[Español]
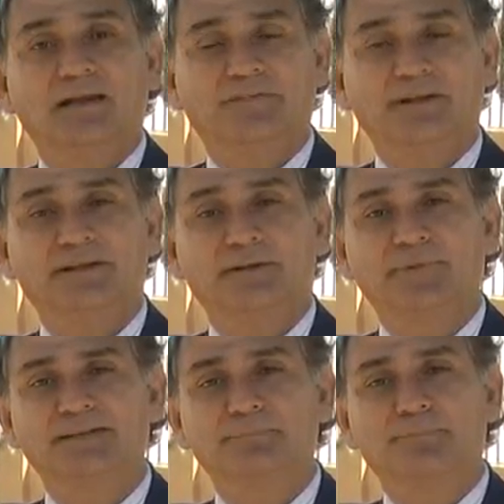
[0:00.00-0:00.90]
la fiesta
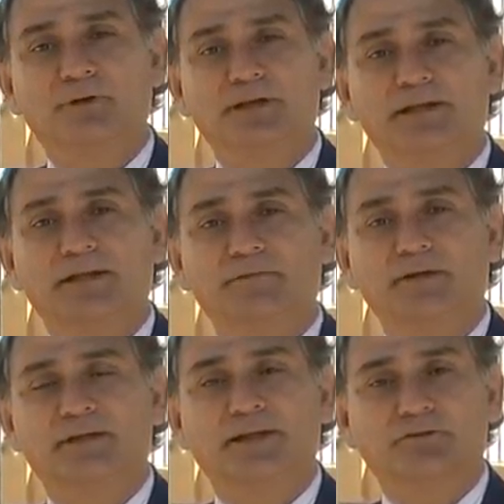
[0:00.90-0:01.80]
más importante a
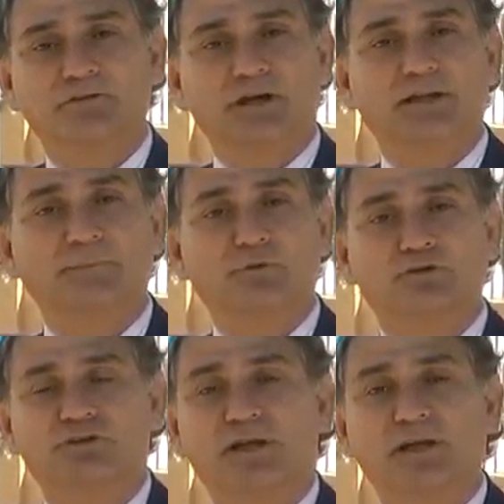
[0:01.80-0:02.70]
nivel internacional del
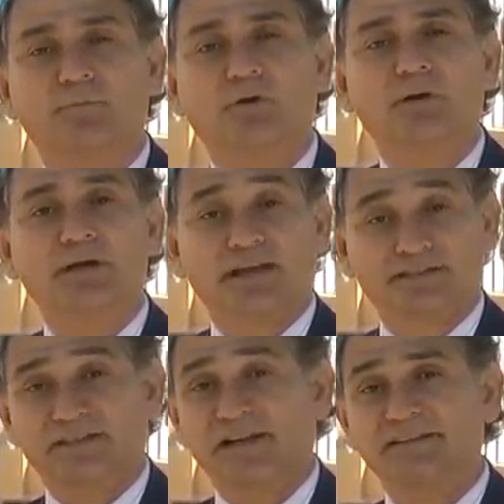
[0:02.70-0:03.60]
motociclismo
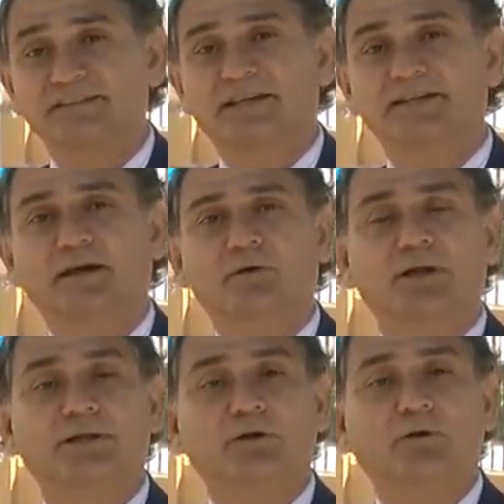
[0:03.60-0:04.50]
que se realiza en Santiago
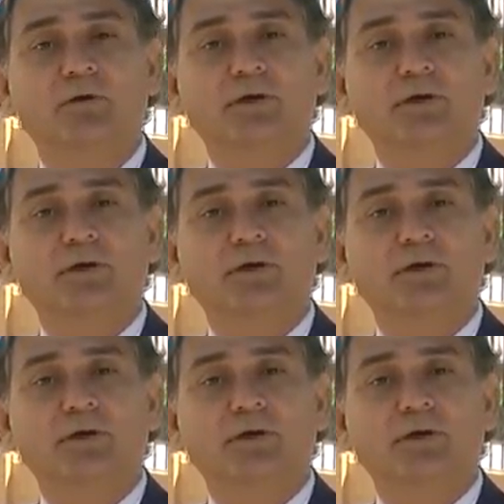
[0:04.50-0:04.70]
del Estero,